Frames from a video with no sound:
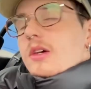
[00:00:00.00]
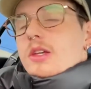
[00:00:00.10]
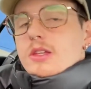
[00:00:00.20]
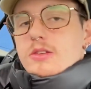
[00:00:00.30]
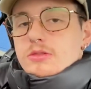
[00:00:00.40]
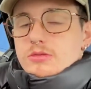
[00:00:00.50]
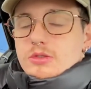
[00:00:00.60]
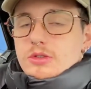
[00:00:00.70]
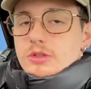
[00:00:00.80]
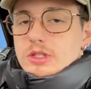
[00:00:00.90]
qui sont,
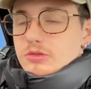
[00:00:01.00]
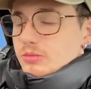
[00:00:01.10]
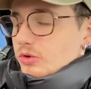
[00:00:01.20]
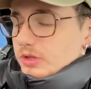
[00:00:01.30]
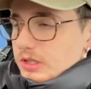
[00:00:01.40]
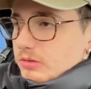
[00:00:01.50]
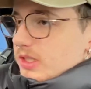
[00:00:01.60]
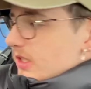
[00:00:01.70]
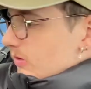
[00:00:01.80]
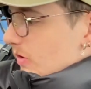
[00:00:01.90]
euh, qui sont brodés, donc ça,
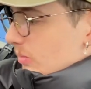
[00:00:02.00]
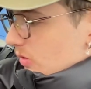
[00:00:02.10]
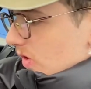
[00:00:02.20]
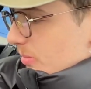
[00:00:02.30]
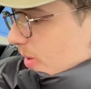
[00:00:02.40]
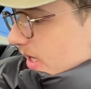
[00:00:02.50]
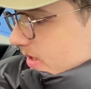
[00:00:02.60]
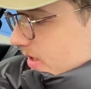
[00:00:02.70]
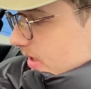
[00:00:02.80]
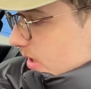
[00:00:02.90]
ça va pouvoir
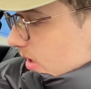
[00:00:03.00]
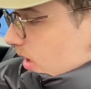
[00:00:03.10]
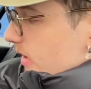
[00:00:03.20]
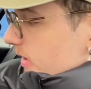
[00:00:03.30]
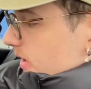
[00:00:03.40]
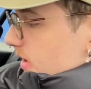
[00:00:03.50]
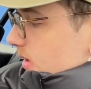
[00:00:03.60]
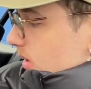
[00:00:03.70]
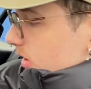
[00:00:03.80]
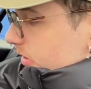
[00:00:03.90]
partir
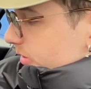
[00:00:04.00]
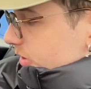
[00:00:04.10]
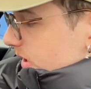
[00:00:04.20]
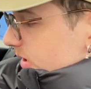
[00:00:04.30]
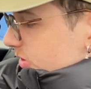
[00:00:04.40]
chez les